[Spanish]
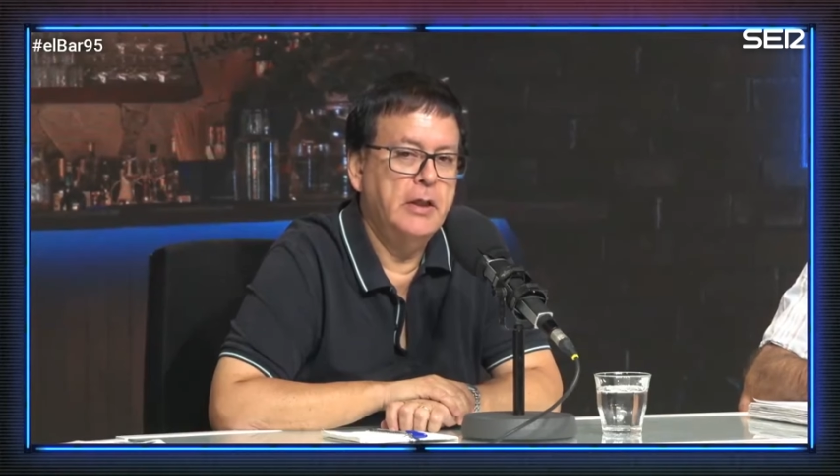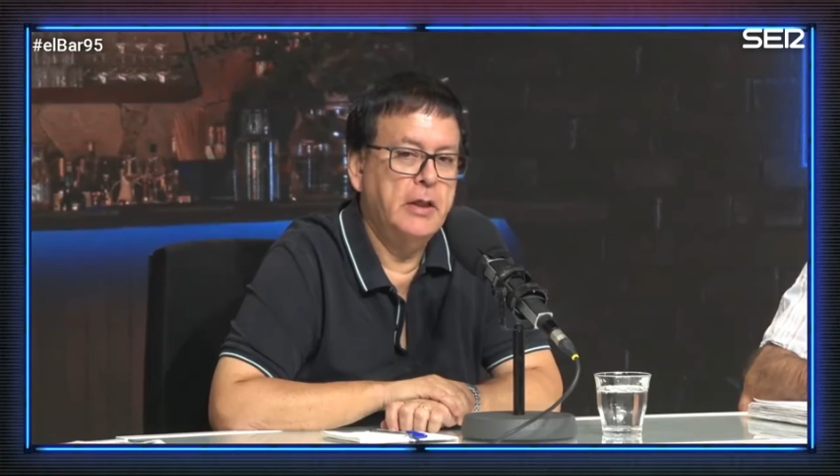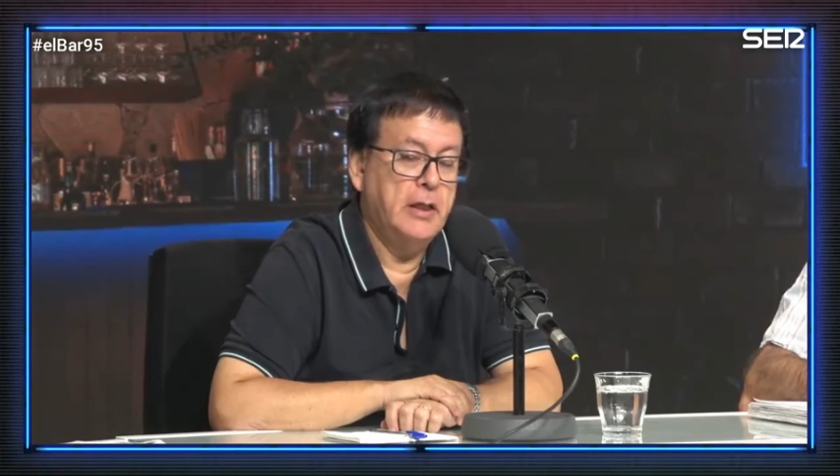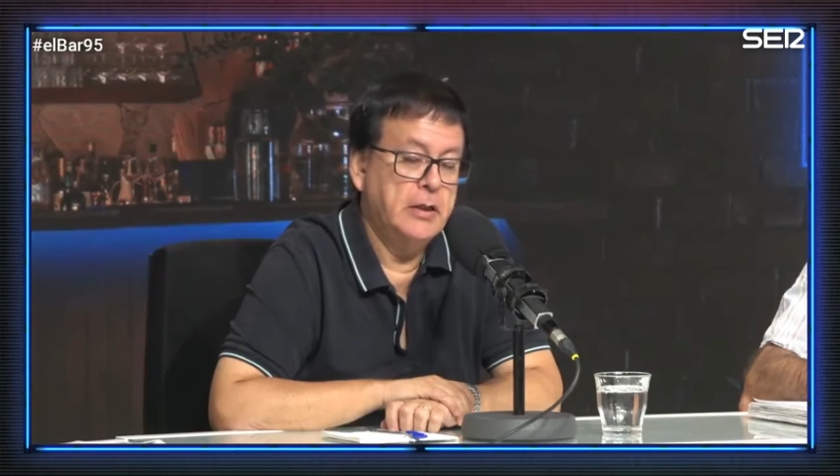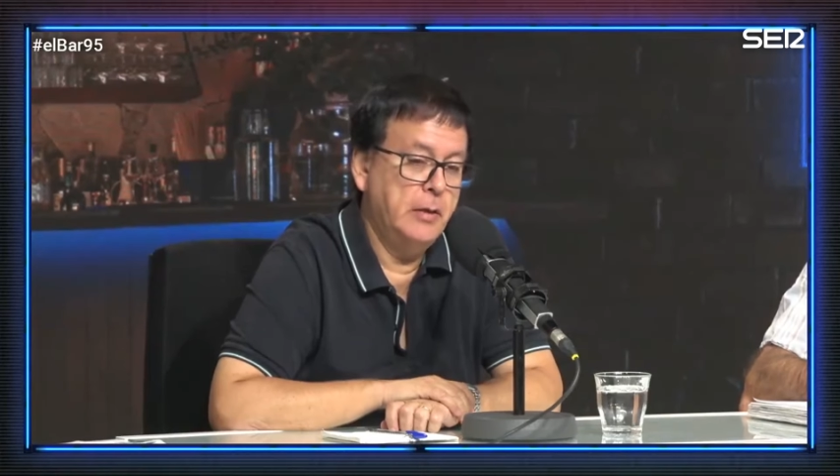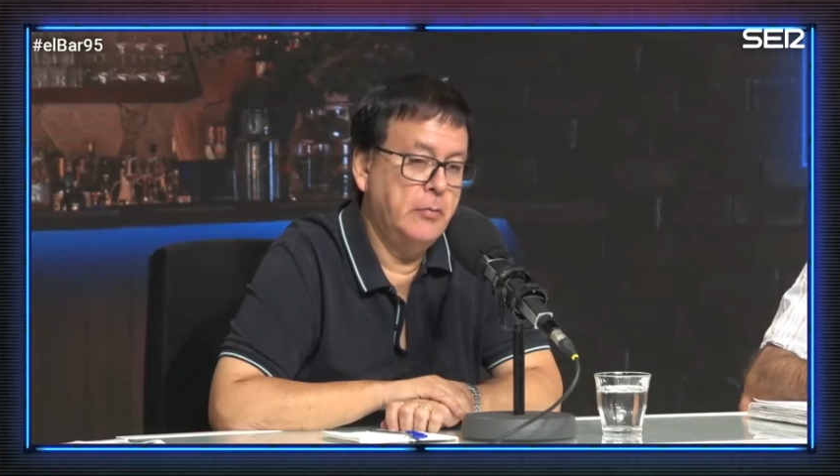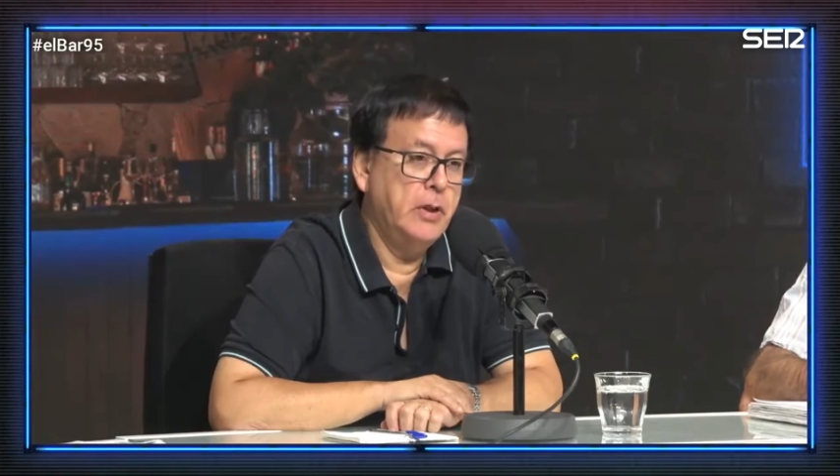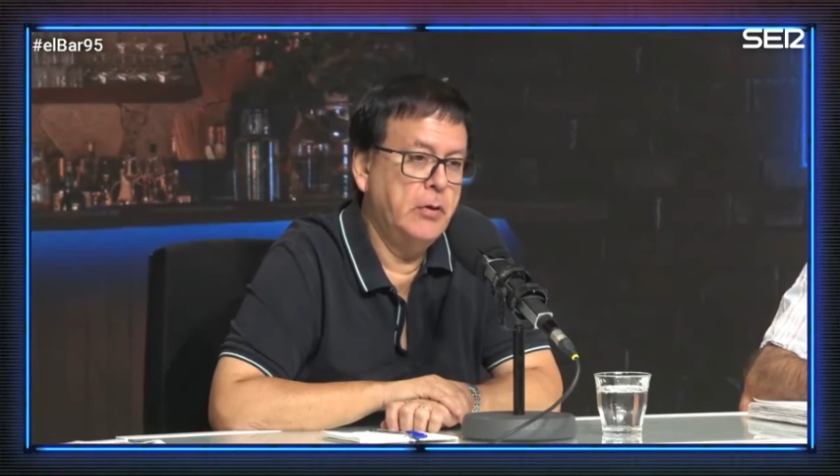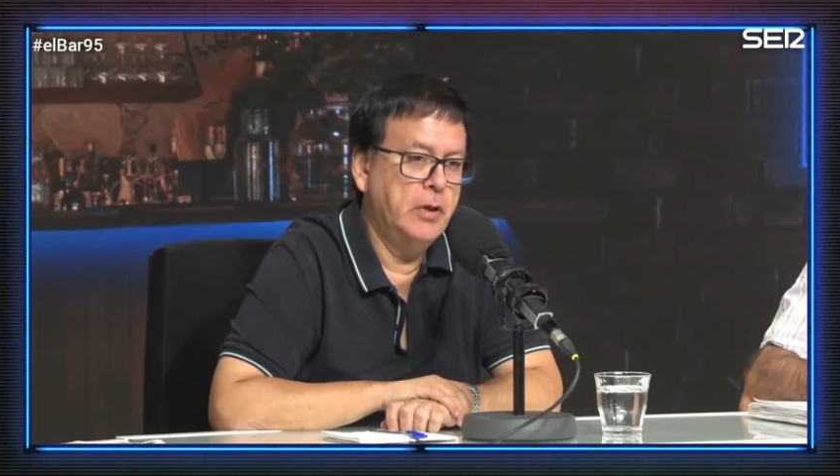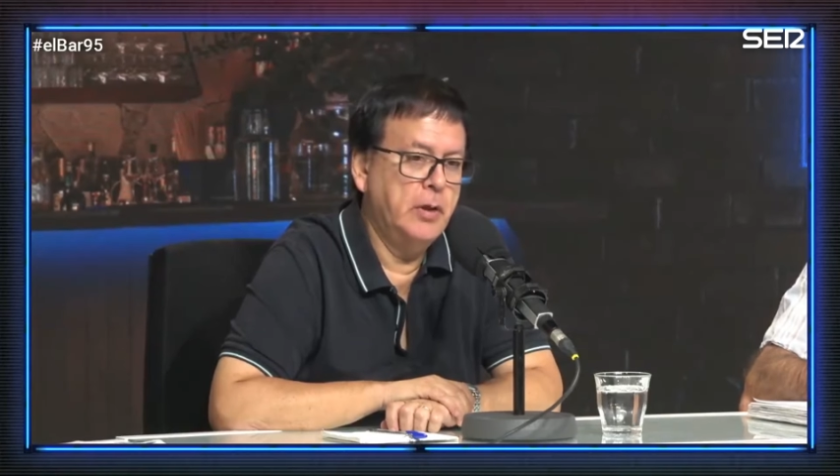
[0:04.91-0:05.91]
que es el
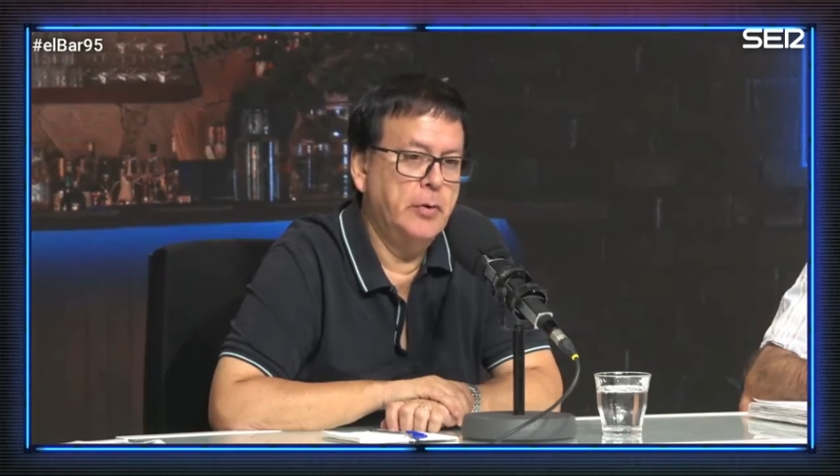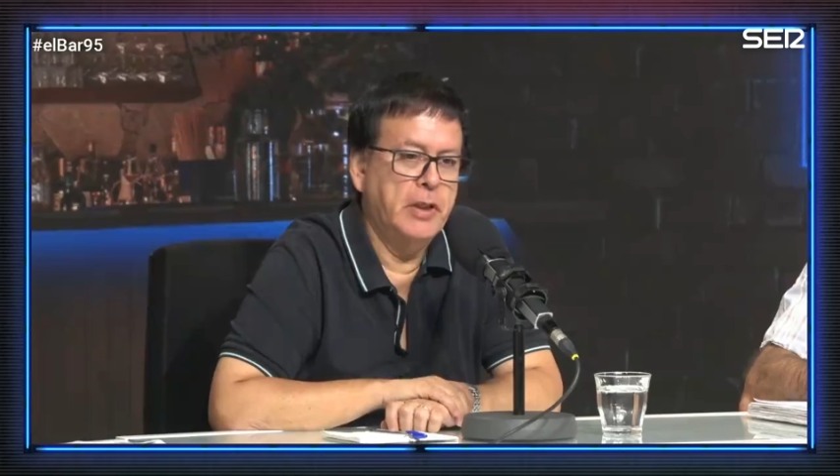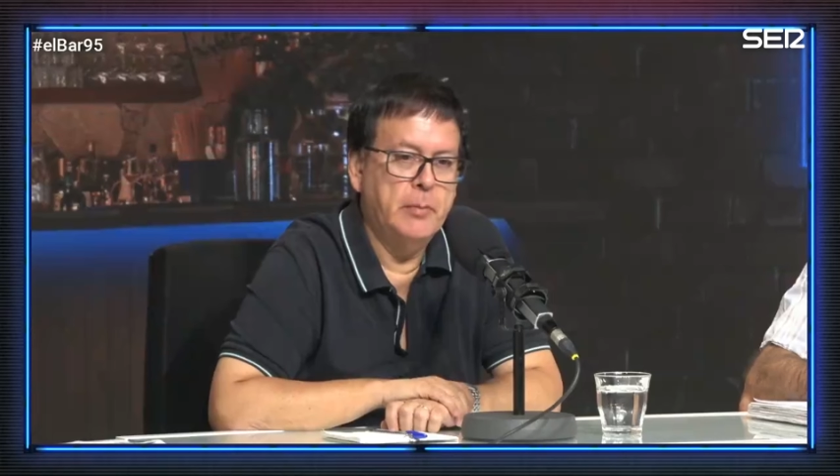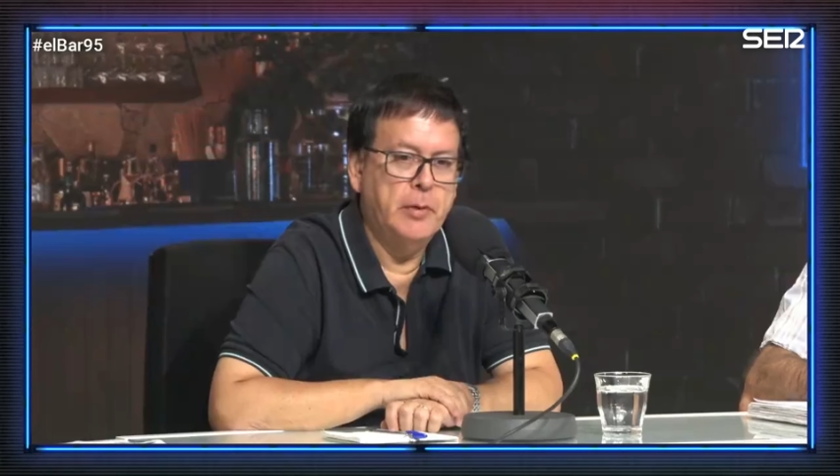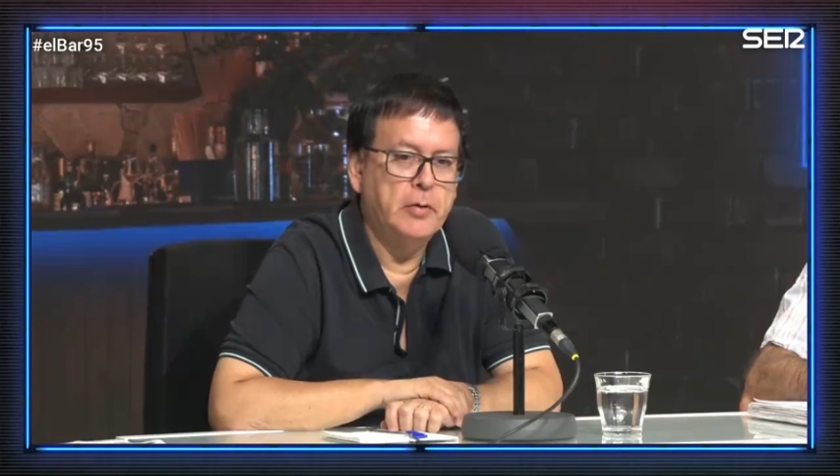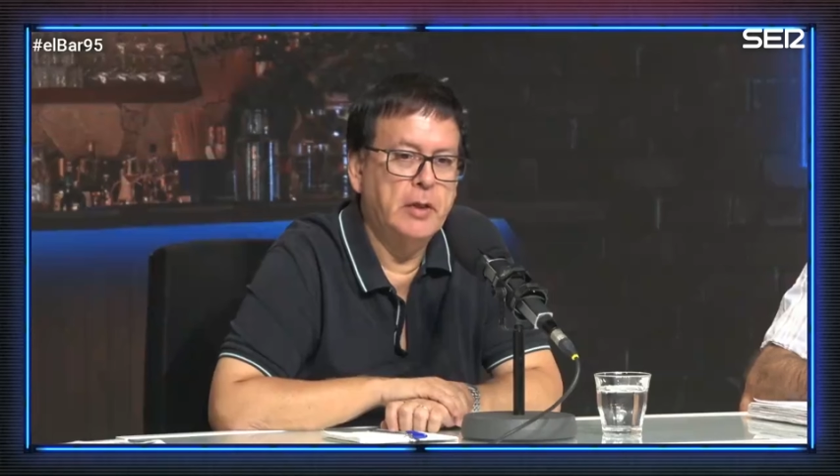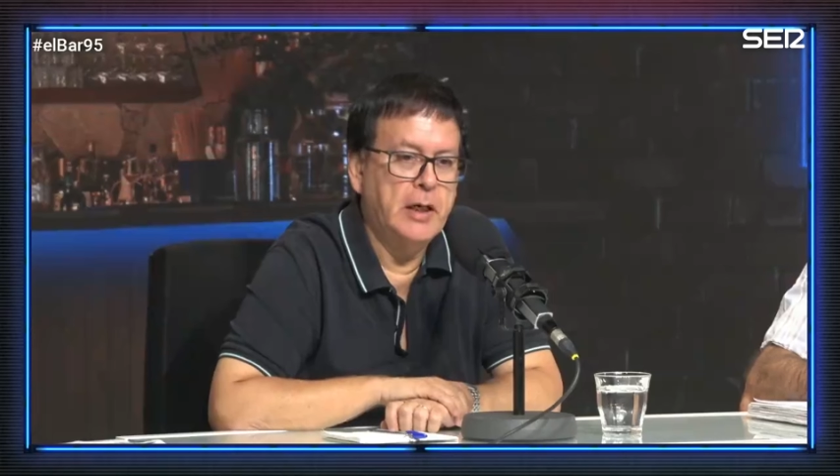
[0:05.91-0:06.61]
único equipo que de momento